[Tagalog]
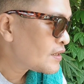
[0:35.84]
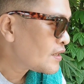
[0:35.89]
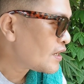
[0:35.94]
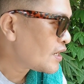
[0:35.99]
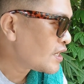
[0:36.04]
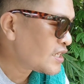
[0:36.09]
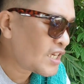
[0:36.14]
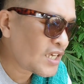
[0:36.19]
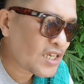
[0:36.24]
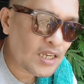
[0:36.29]

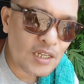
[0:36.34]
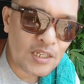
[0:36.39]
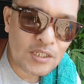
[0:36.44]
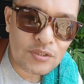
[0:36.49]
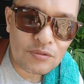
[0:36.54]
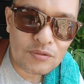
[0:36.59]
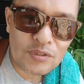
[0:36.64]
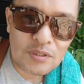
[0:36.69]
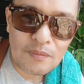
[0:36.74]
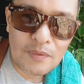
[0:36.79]
ay ay
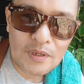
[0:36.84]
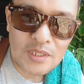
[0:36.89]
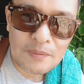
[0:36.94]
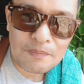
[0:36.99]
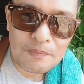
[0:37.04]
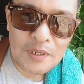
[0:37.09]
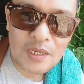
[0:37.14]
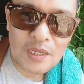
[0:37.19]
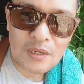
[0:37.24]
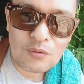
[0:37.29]
kalisod sa bani
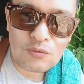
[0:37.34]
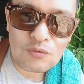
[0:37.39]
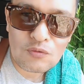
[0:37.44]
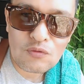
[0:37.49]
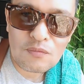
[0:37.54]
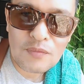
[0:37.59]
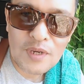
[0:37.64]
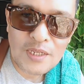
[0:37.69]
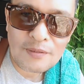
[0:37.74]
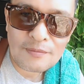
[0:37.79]
panahon
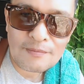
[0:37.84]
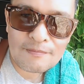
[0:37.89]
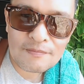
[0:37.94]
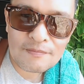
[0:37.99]
puman